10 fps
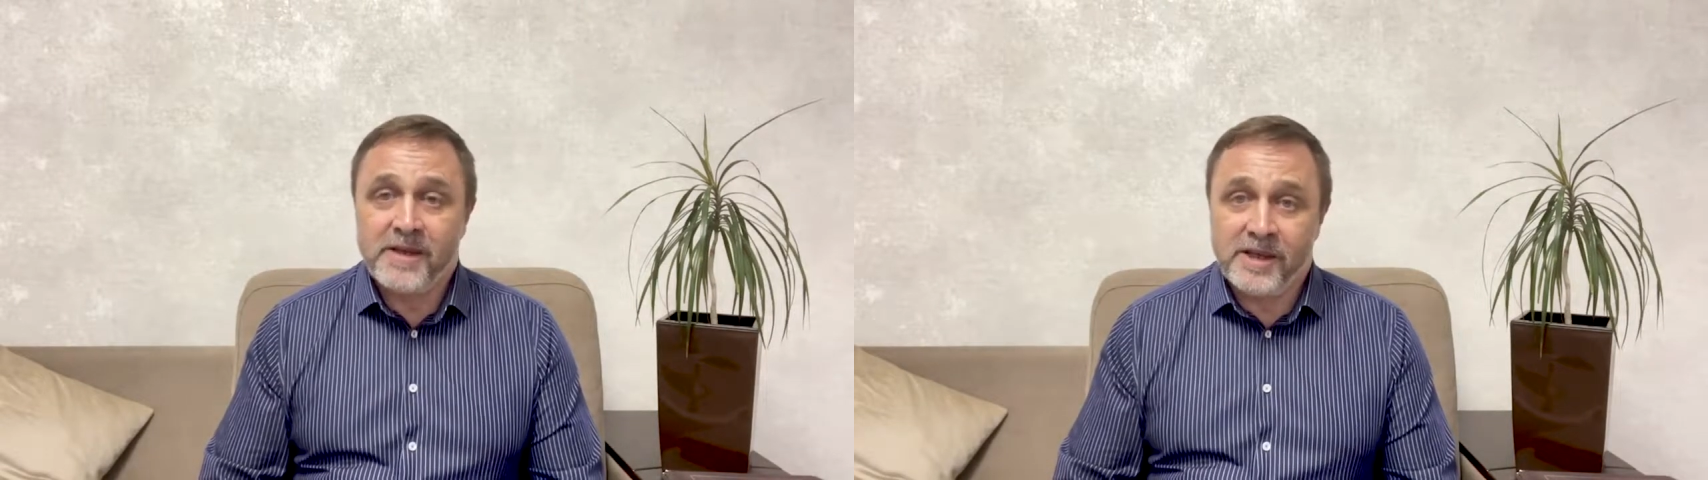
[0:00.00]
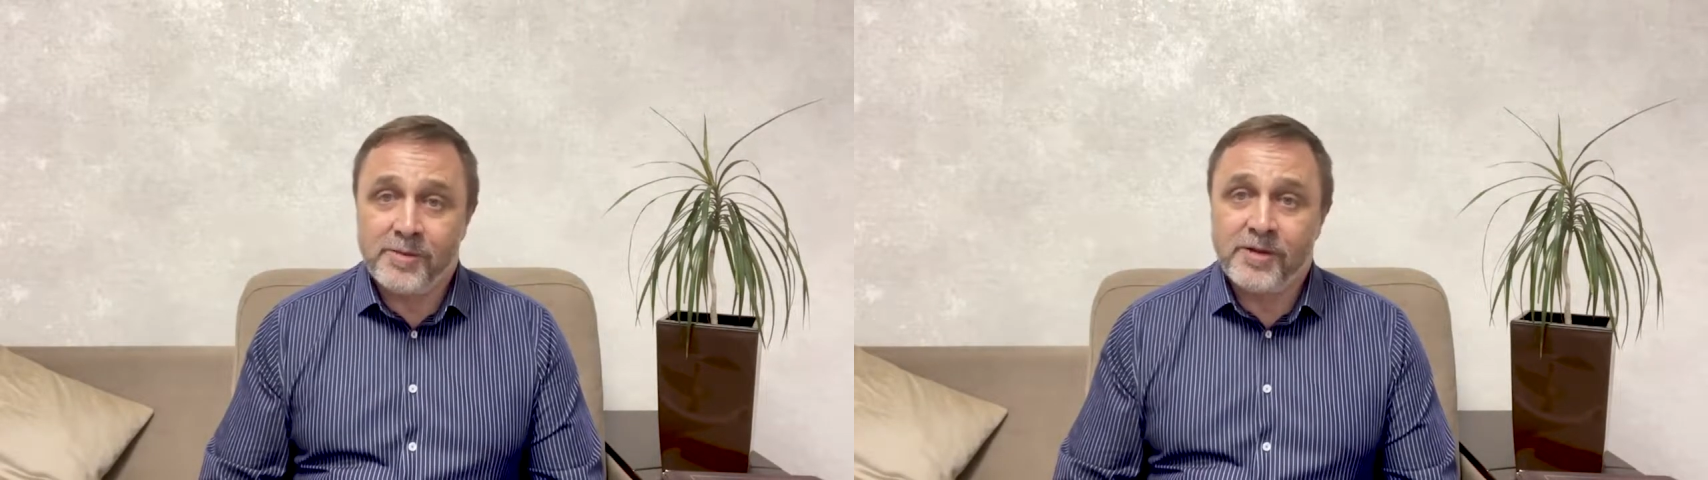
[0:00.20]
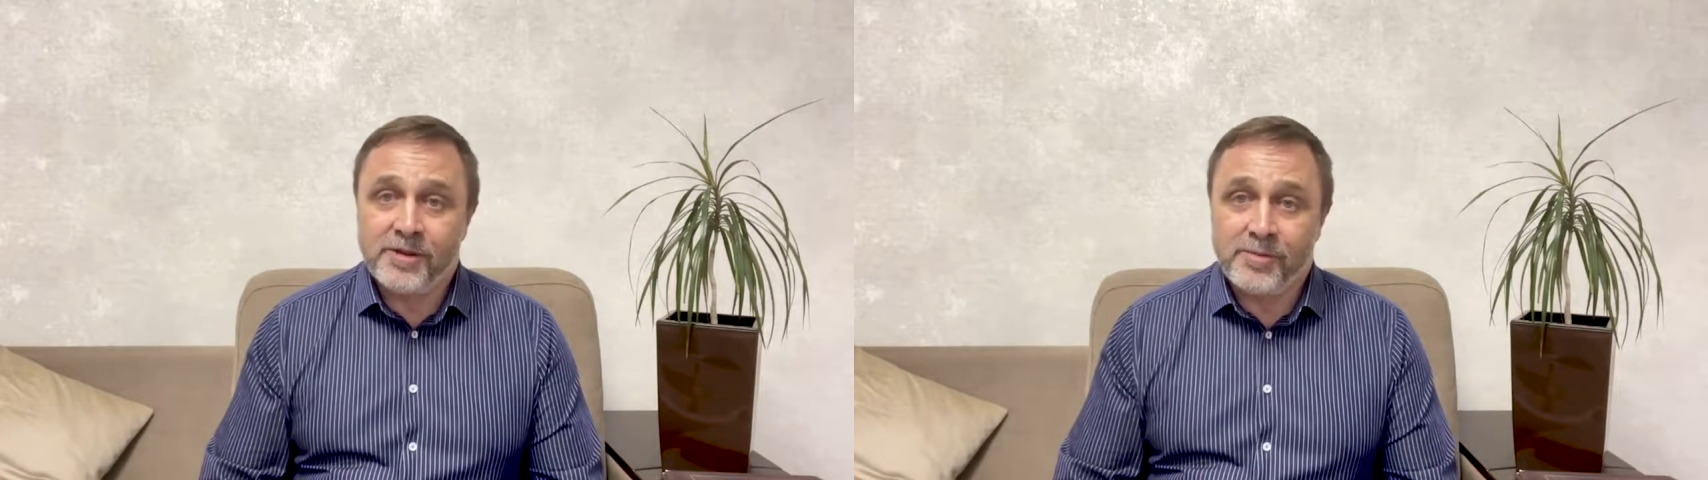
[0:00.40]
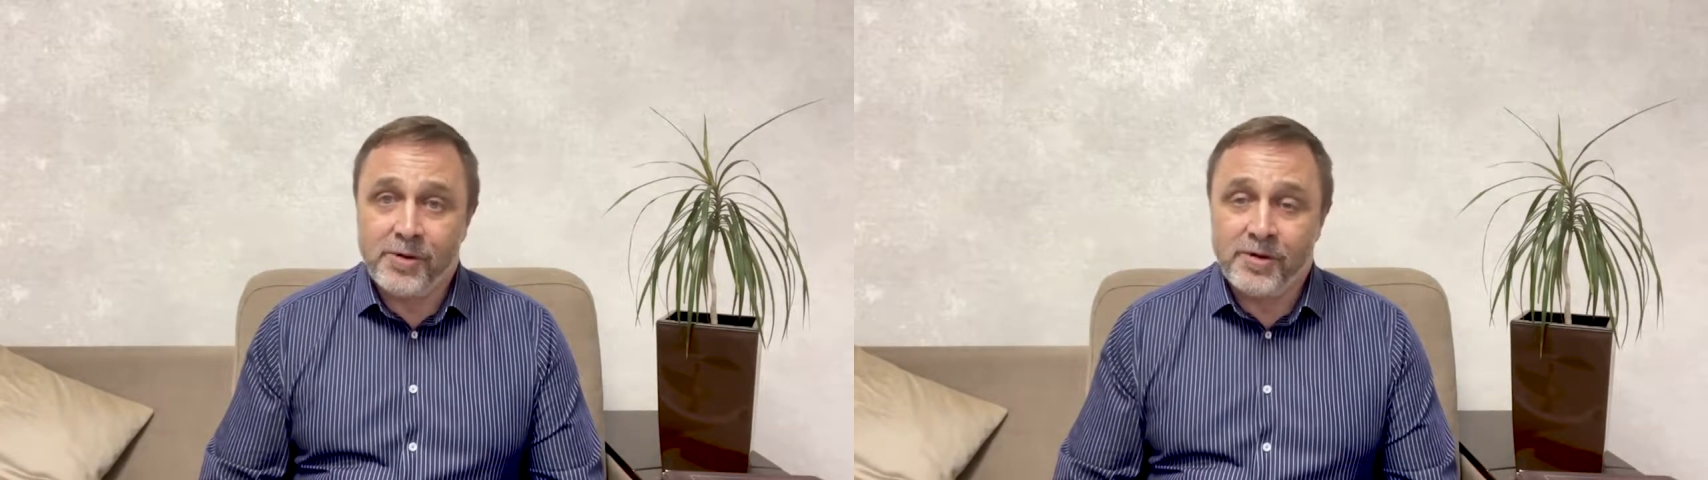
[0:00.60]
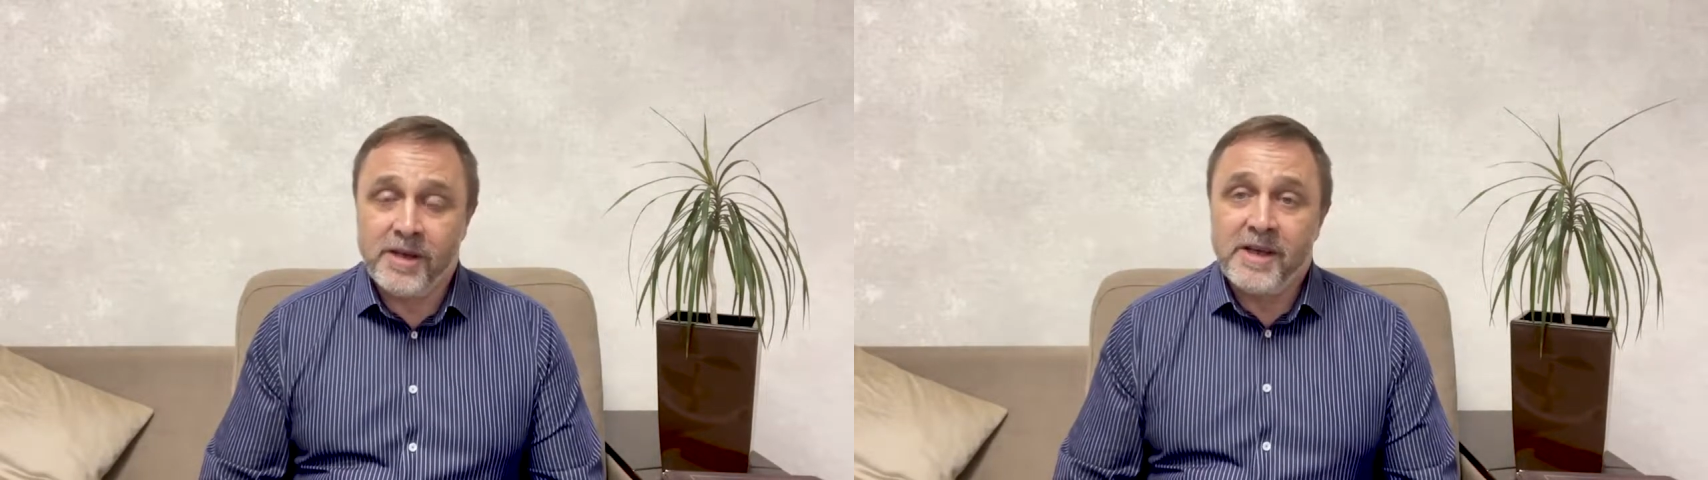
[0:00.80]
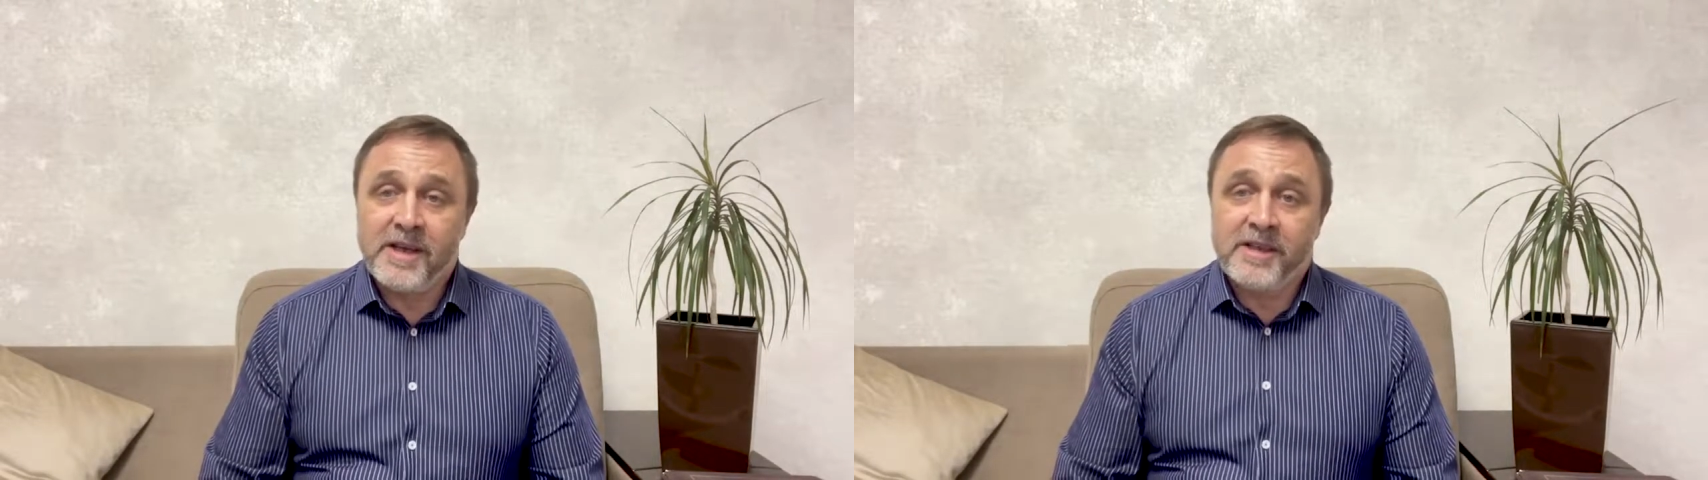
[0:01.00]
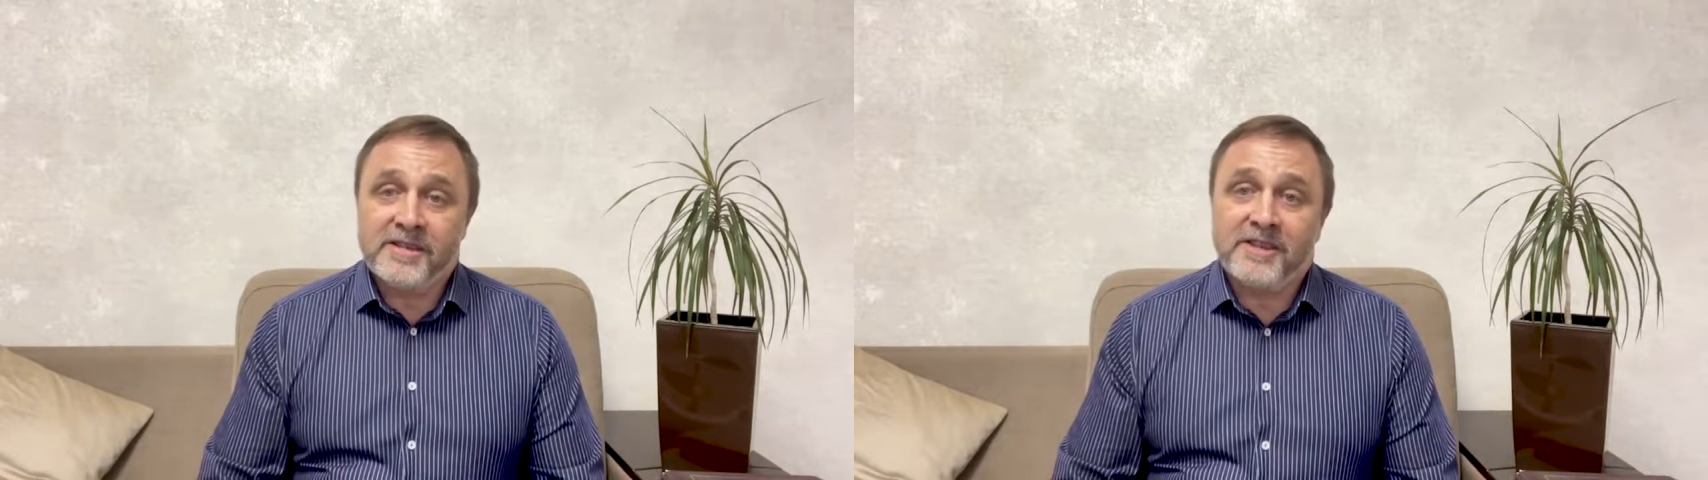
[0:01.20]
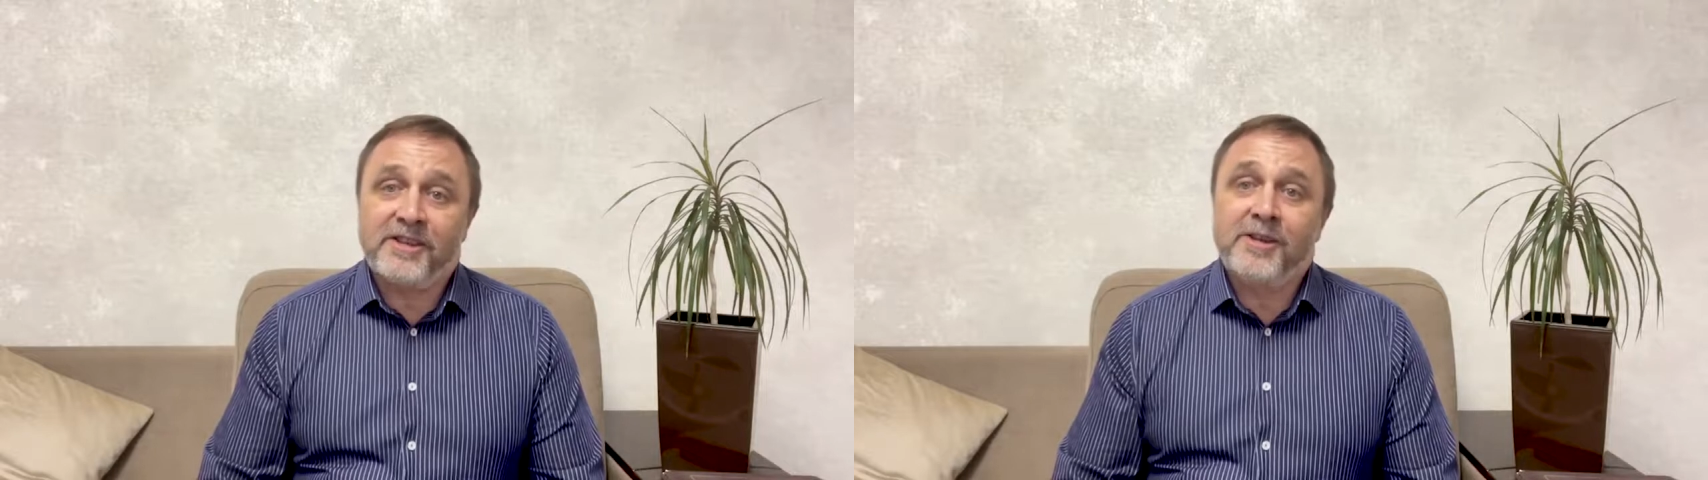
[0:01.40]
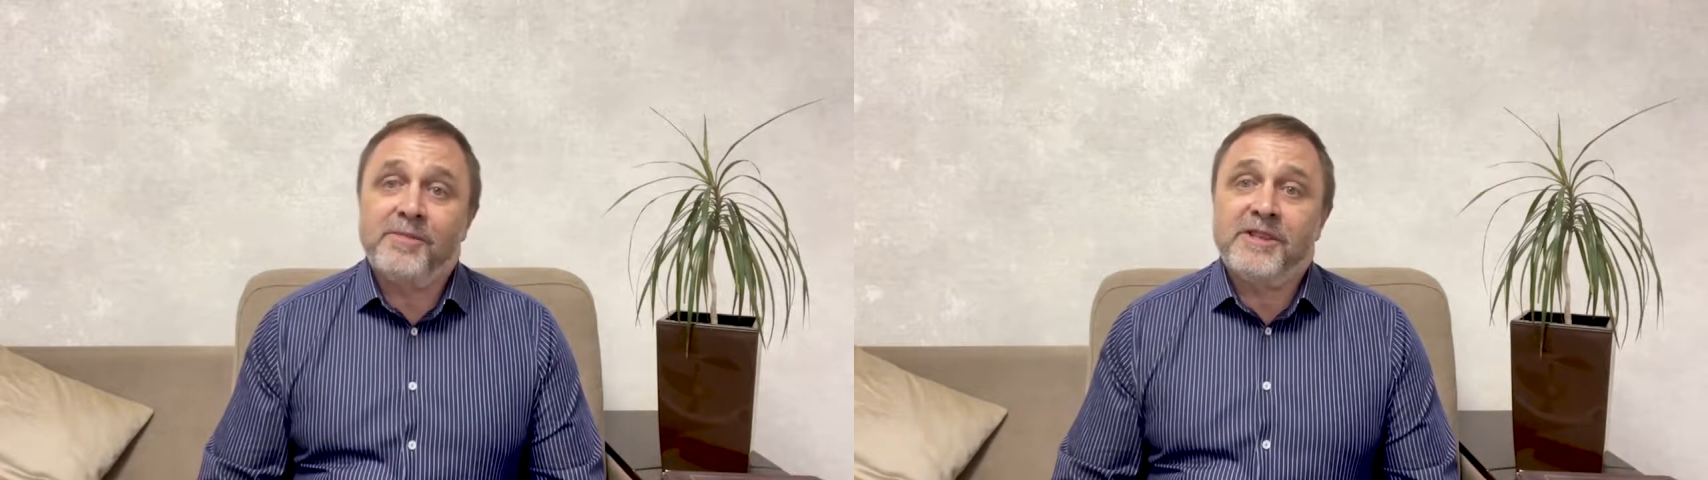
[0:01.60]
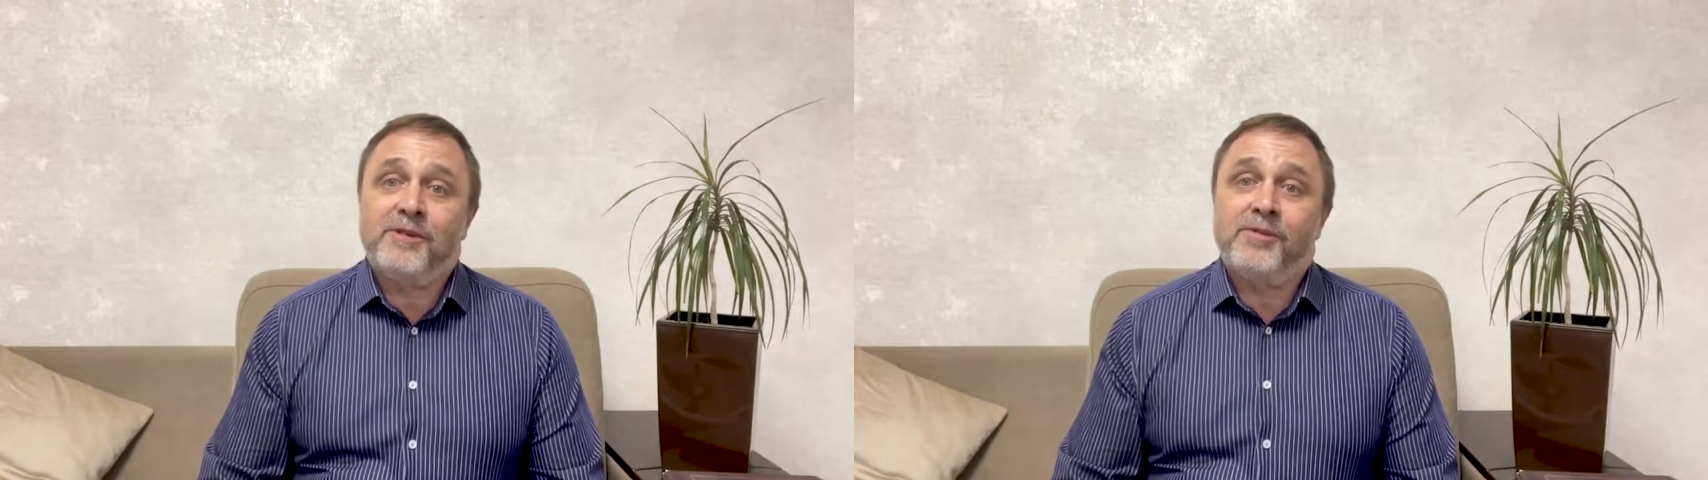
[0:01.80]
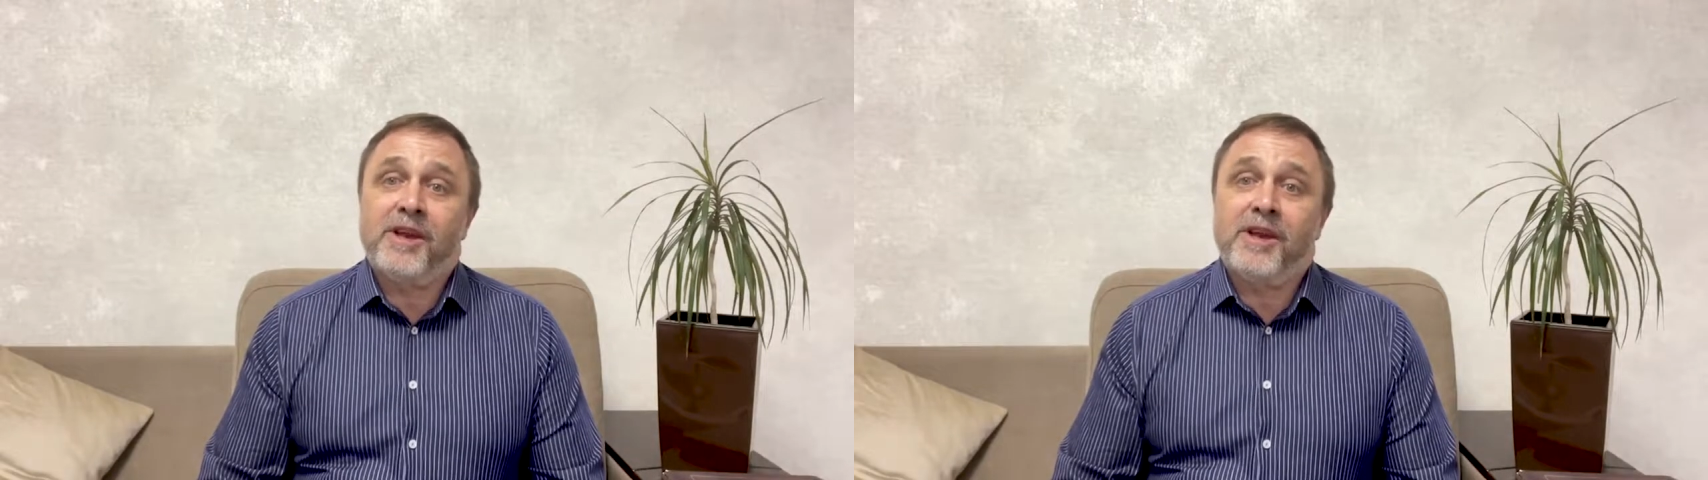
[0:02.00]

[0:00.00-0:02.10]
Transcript: именно Бог. И с этой мыслью